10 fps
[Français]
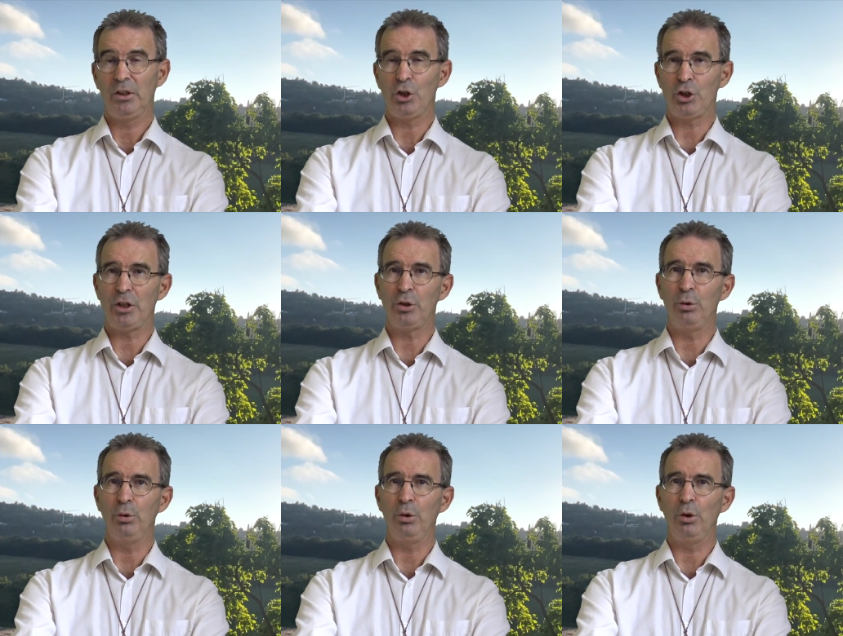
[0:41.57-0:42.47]

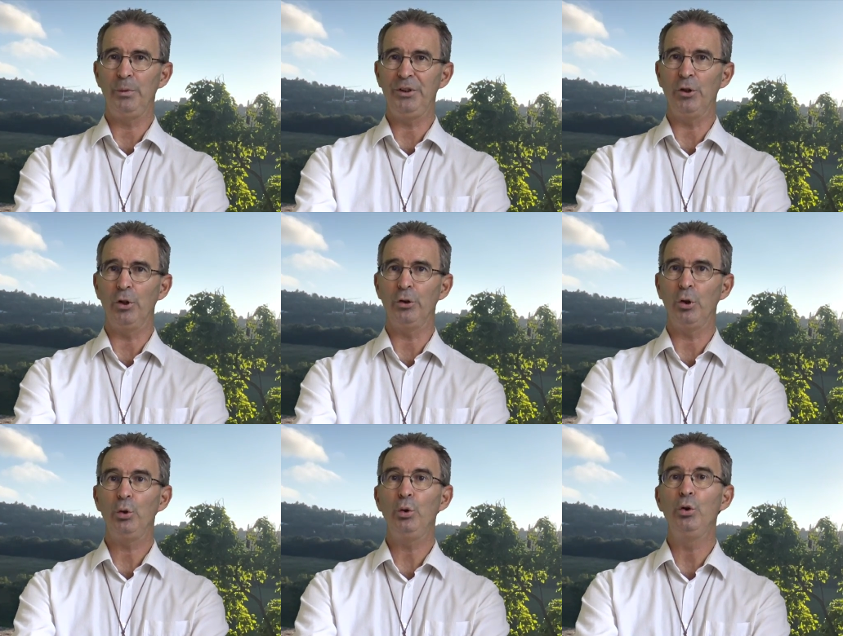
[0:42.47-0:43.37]
Jésus lui donne
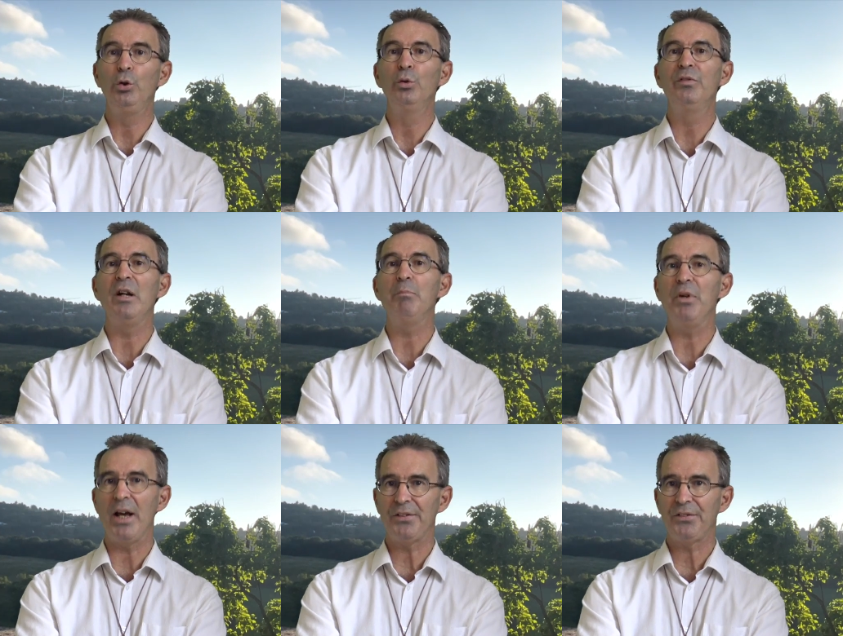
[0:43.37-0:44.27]
une nouvelle
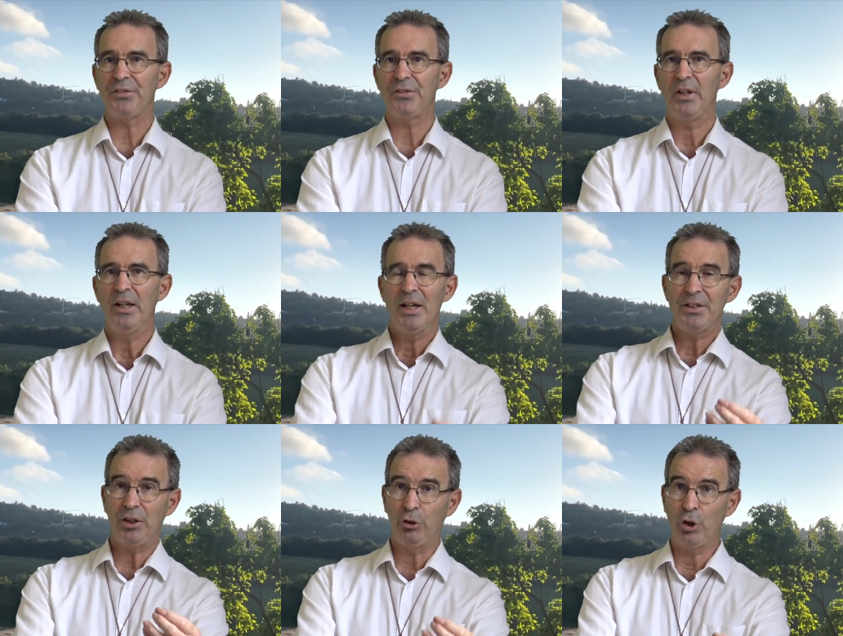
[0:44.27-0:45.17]
place.
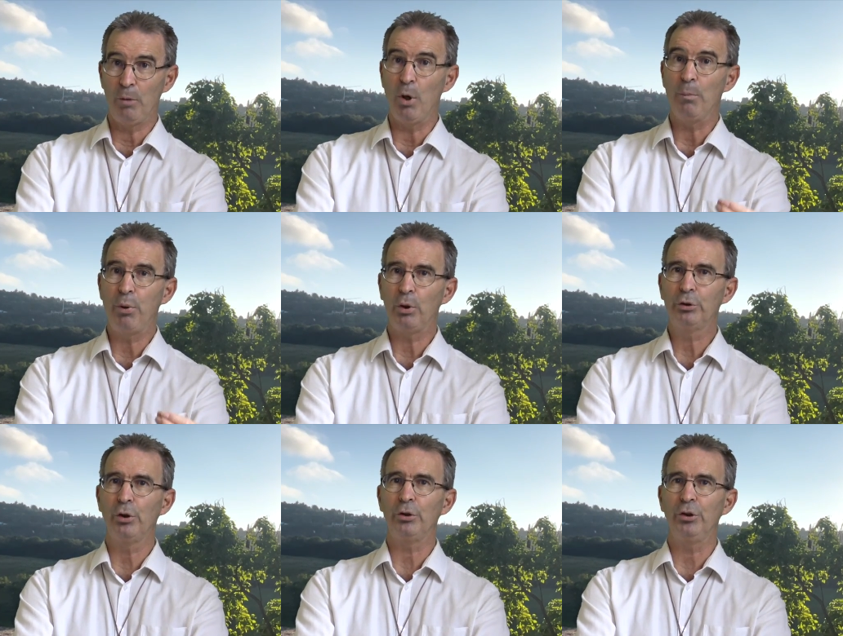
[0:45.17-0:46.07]
Cet homme
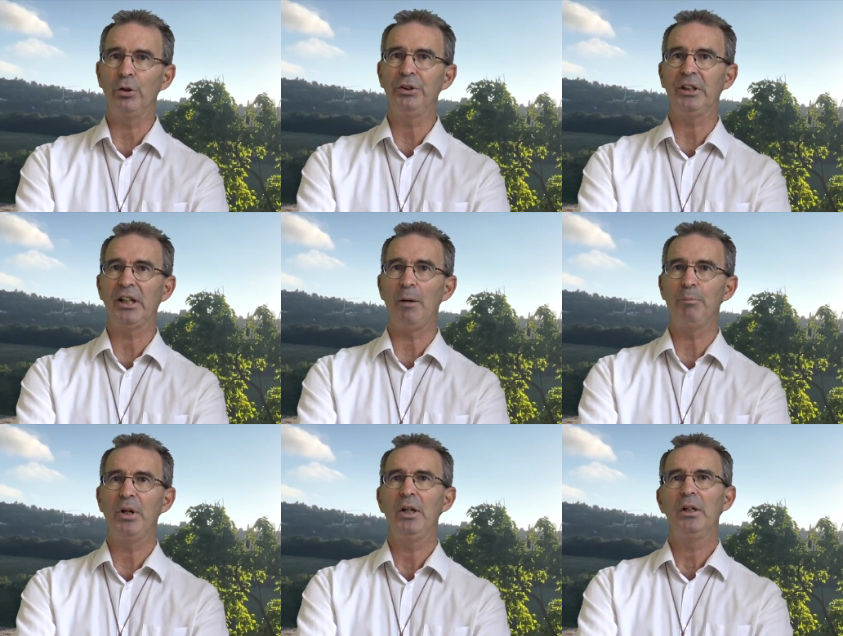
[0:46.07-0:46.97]
porteur de
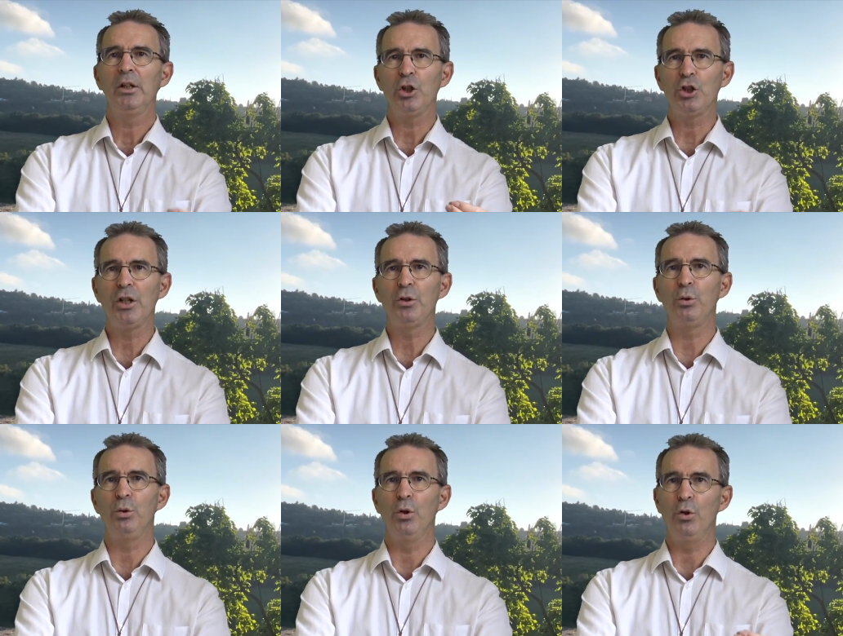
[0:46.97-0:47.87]
handicap,
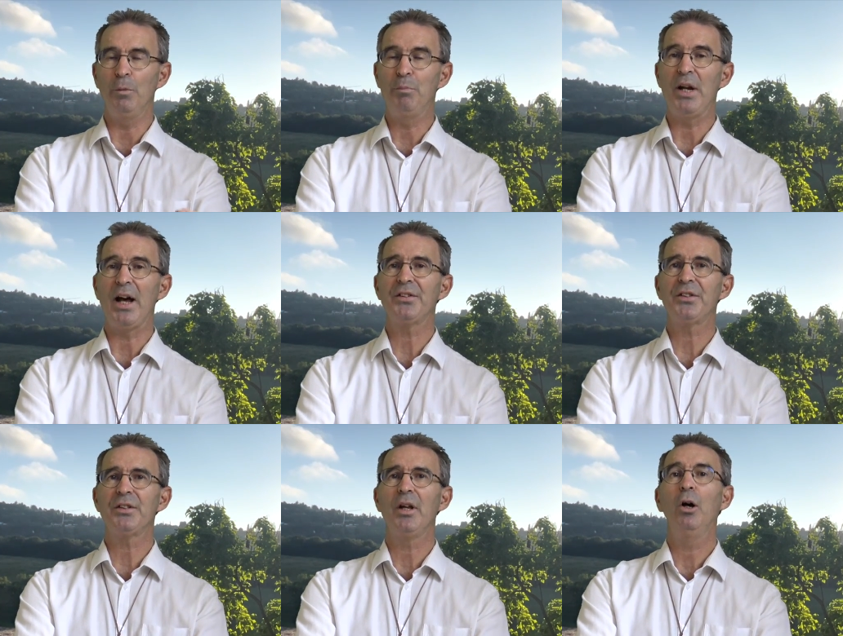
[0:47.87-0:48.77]
Jésus le
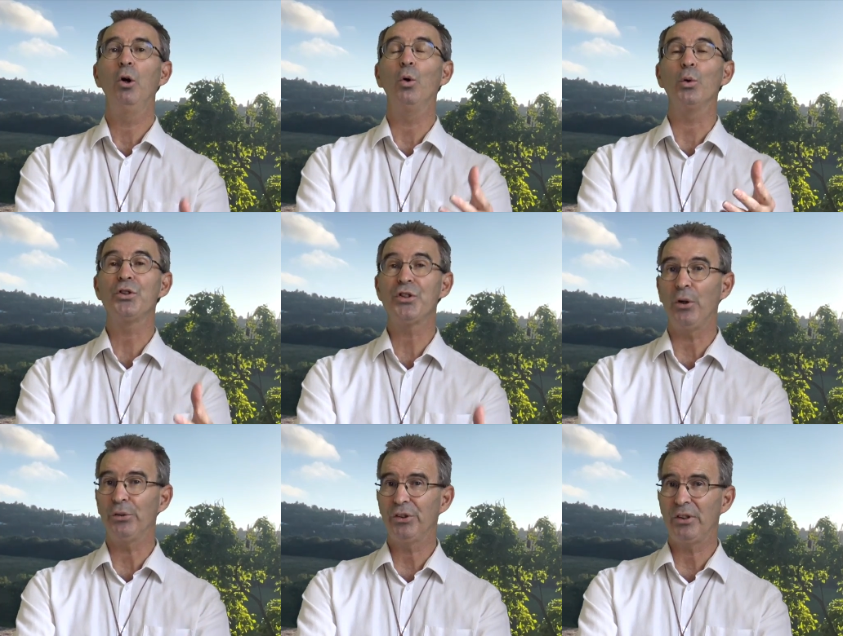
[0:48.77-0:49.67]
place au
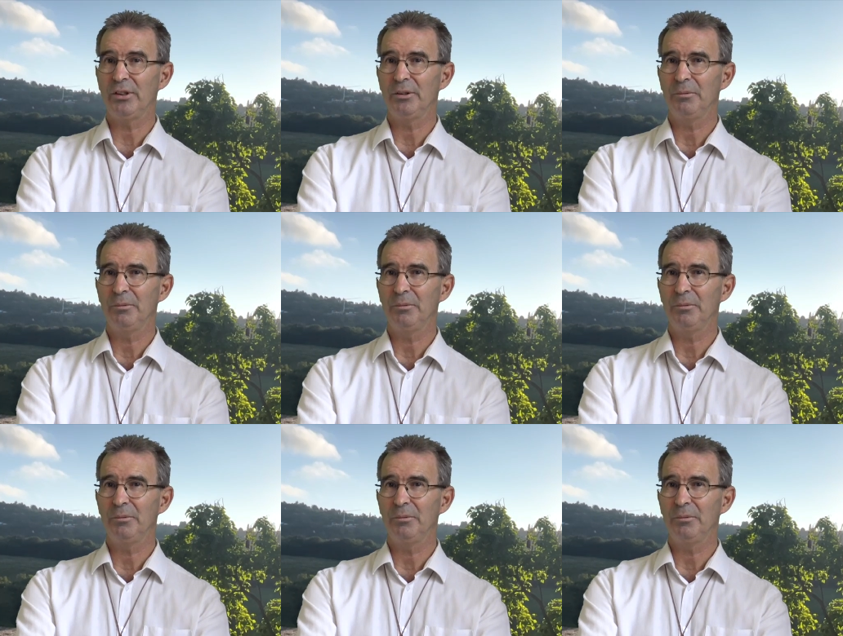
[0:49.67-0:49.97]
centre.